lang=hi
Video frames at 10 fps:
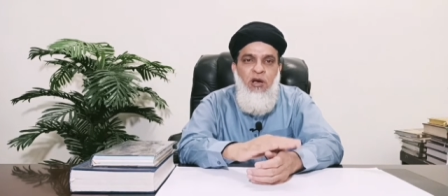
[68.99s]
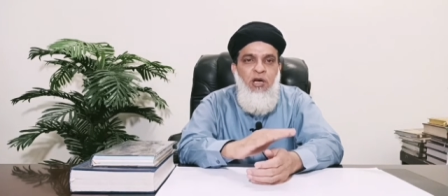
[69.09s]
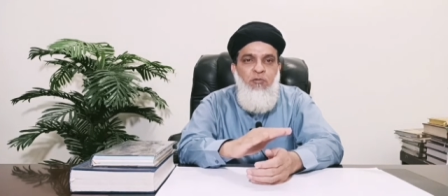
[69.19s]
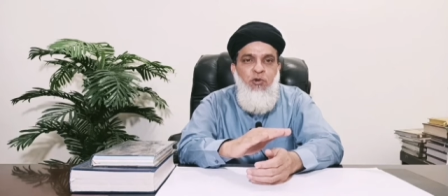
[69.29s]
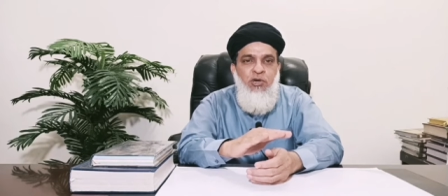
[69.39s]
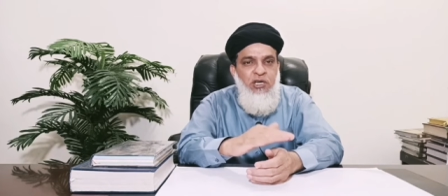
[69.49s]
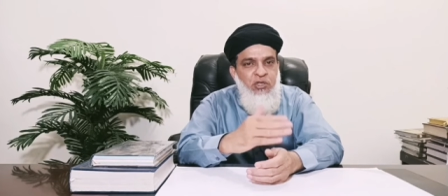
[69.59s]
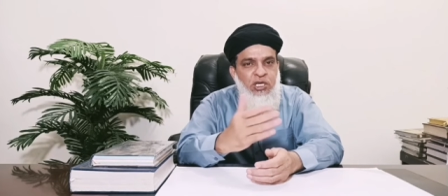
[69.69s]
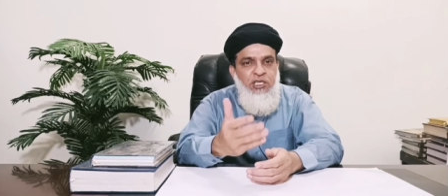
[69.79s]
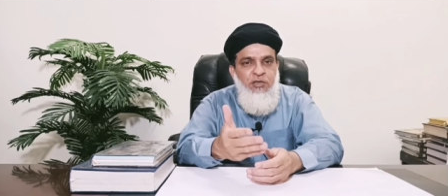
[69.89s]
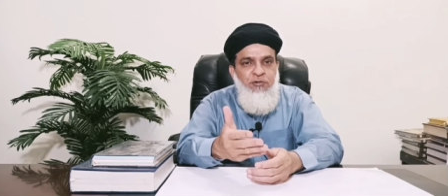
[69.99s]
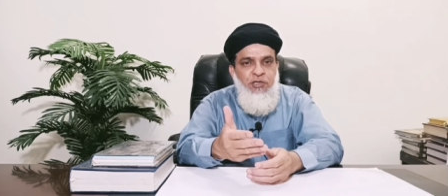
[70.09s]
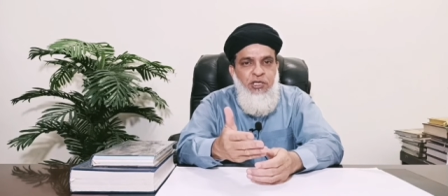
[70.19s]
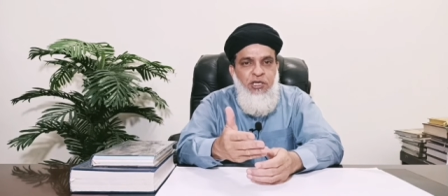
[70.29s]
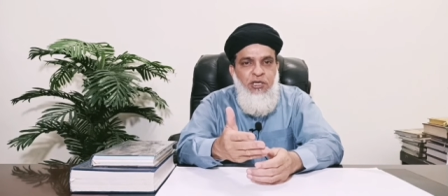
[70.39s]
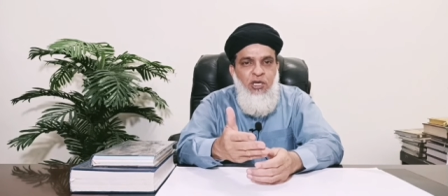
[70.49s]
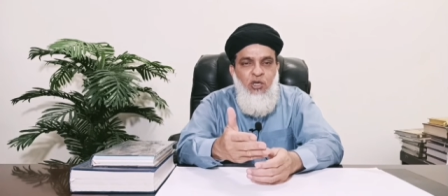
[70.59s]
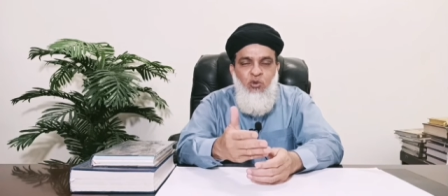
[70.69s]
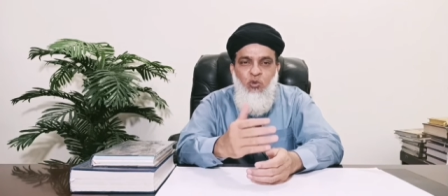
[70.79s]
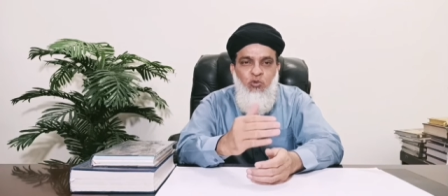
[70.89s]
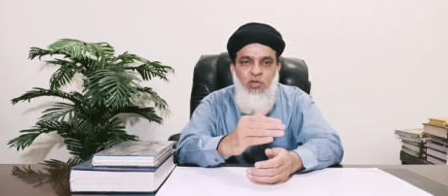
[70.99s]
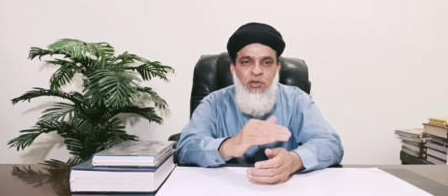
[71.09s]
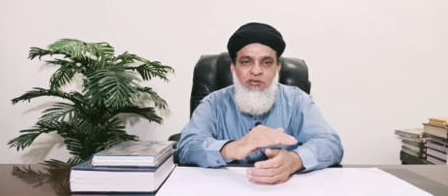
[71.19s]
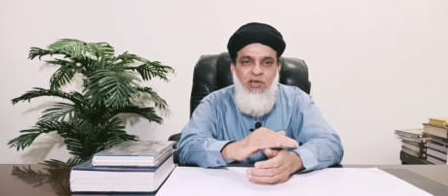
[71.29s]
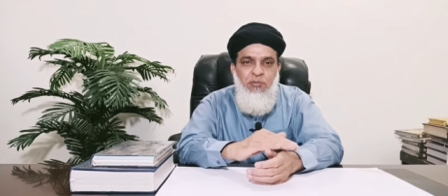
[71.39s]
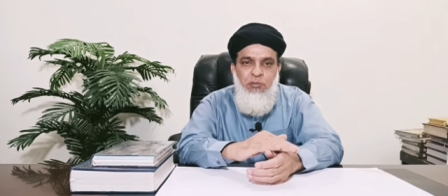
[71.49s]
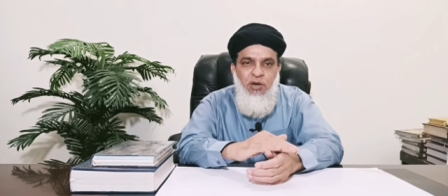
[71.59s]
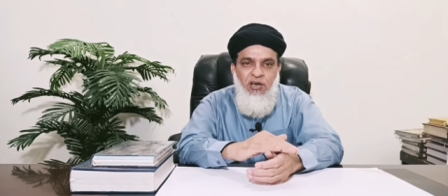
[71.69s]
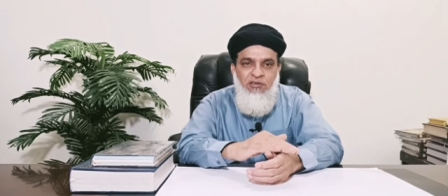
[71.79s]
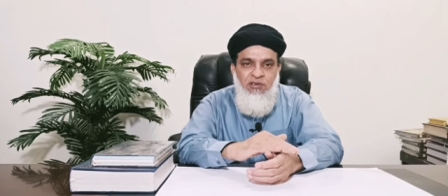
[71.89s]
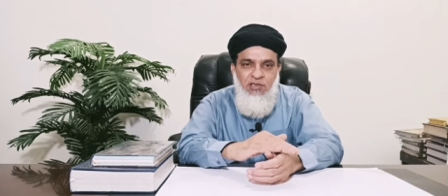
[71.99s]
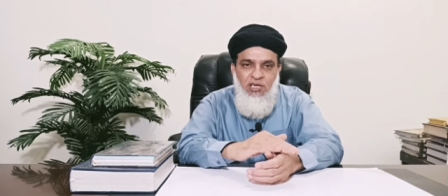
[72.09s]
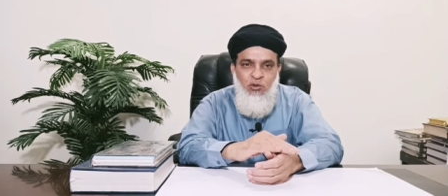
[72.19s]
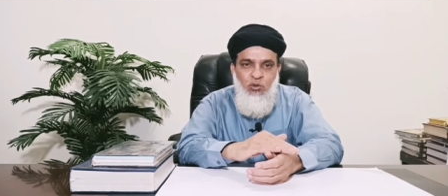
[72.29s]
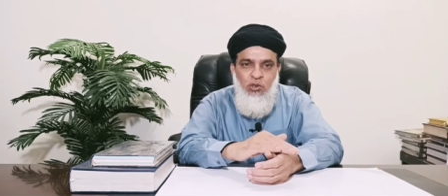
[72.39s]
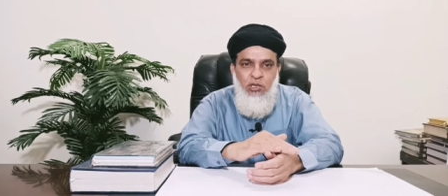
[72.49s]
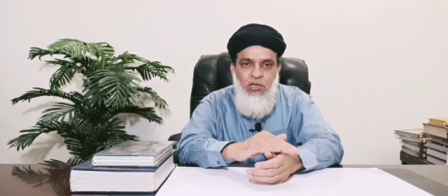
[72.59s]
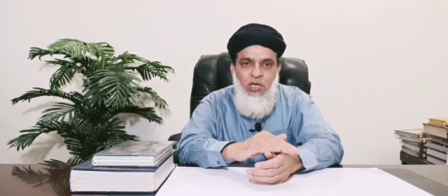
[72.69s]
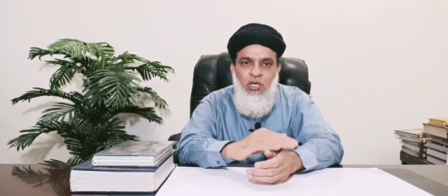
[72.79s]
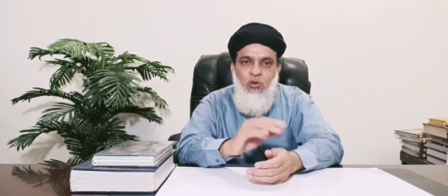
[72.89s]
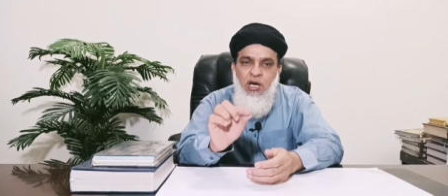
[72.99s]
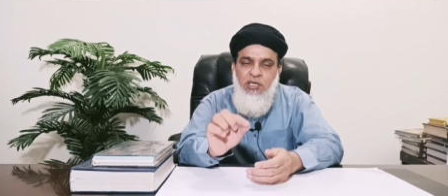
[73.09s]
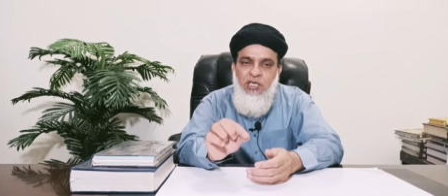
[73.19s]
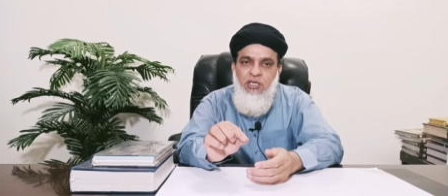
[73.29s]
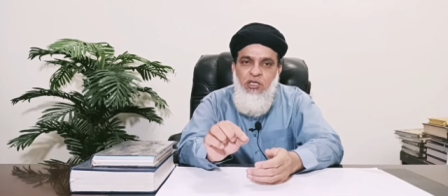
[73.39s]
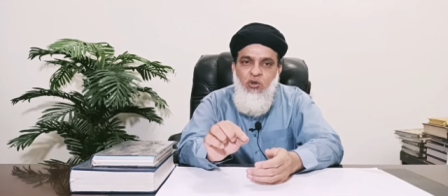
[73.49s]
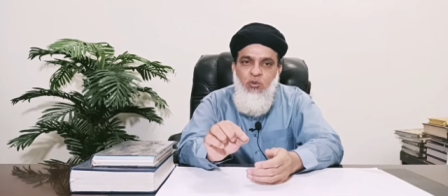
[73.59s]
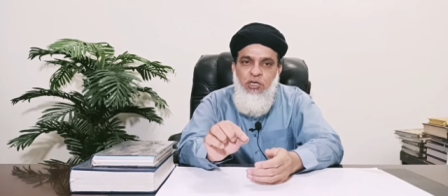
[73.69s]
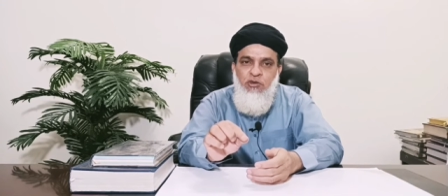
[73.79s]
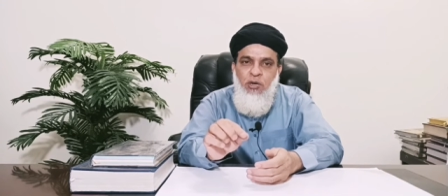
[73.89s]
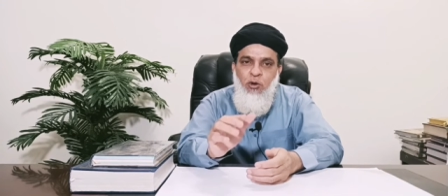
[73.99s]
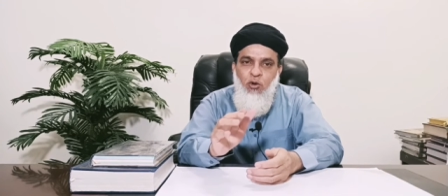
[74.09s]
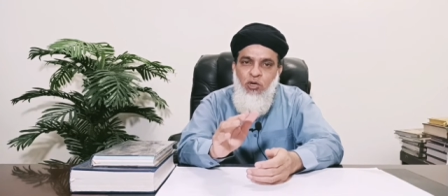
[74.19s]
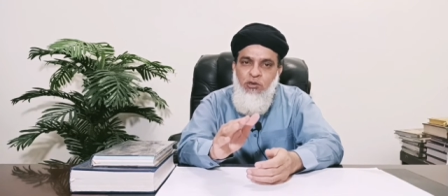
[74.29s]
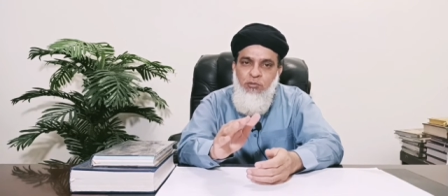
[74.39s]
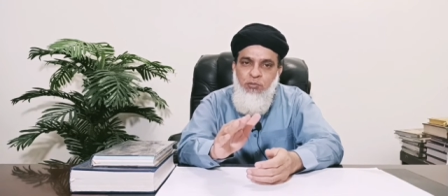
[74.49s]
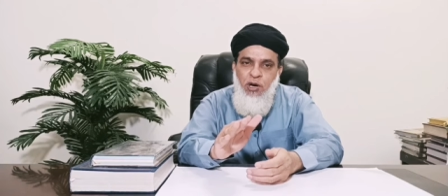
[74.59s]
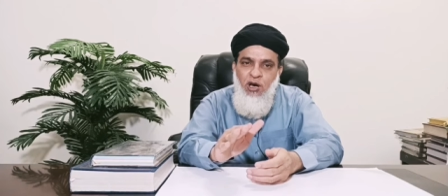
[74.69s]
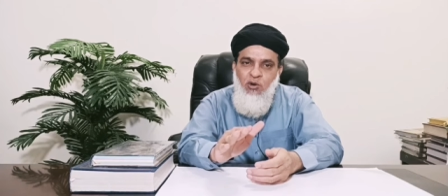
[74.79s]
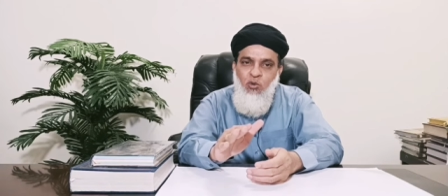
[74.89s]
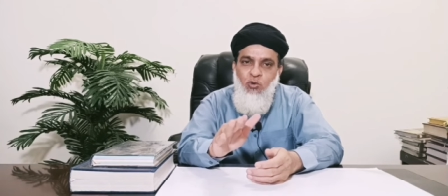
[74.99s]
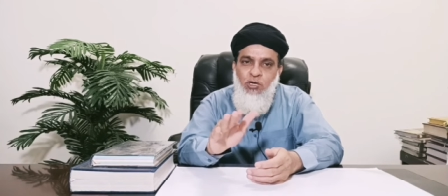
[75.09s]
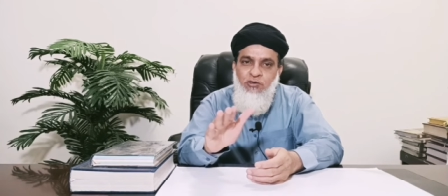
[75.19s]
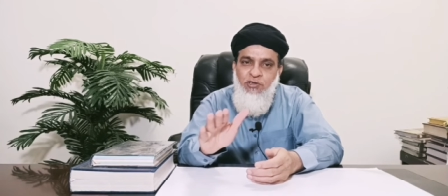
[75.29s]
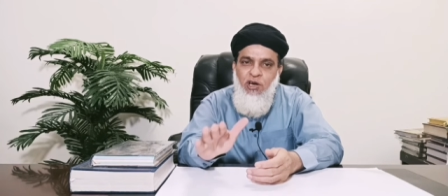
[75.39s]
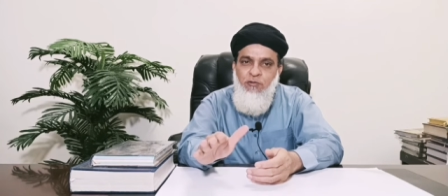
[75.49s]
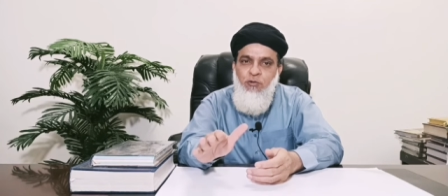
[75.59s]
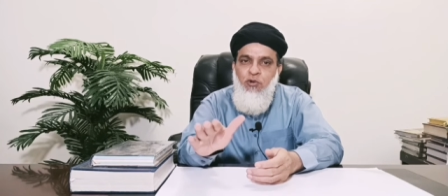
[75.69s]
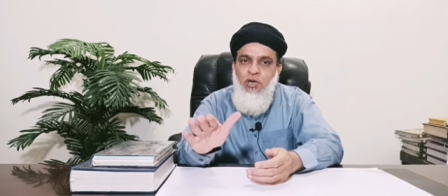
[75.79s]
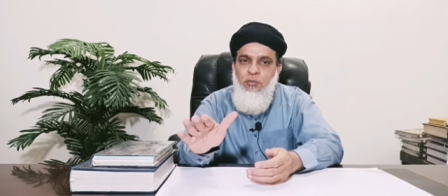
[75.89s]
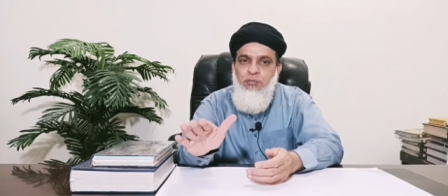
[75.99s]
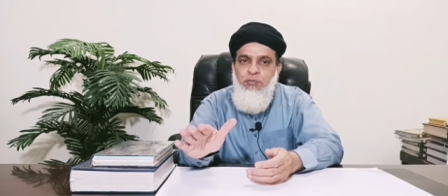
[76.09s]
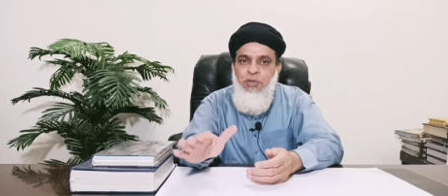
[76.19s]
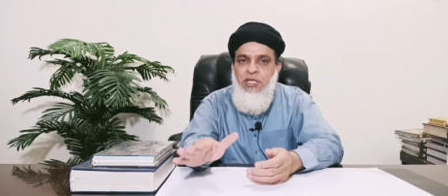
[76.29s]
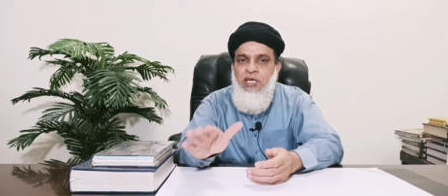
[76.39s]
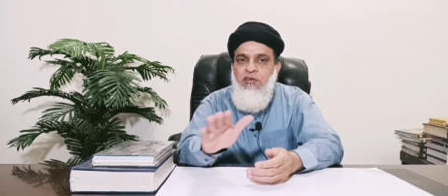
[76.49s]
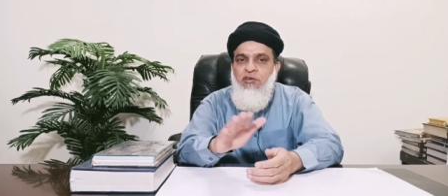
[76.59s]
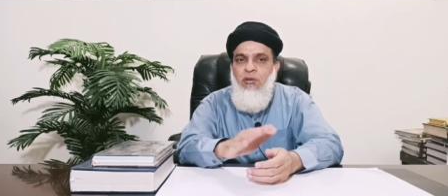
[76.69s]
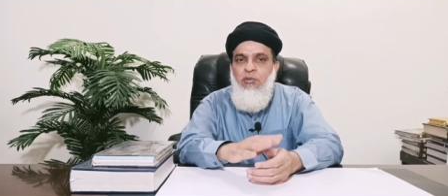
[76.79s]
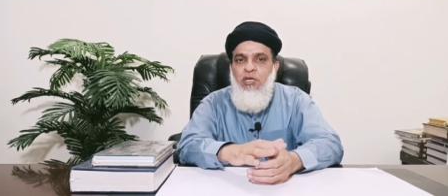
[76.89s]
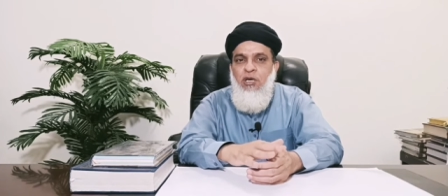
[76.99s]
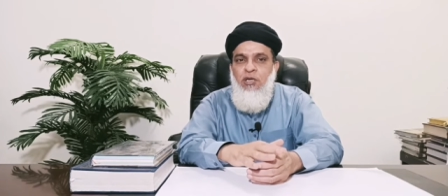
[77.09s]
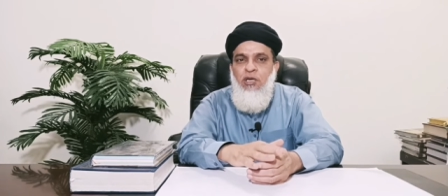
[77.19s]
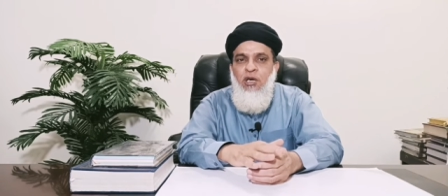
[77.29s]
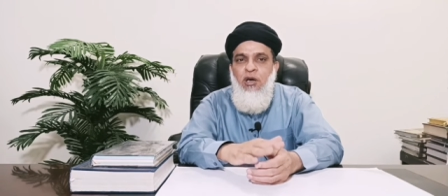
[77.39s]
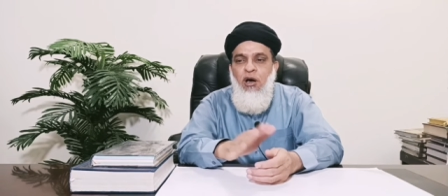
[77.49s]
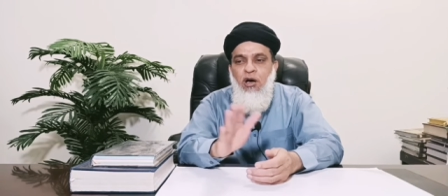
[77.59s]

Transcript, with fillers: अगर वो करता ही नफ़रत है तो उसे इसका भी पास नहीं होता पाकी के दिनों में जब औरत पाक होकर साफ़ होकर बंदे के सामने आए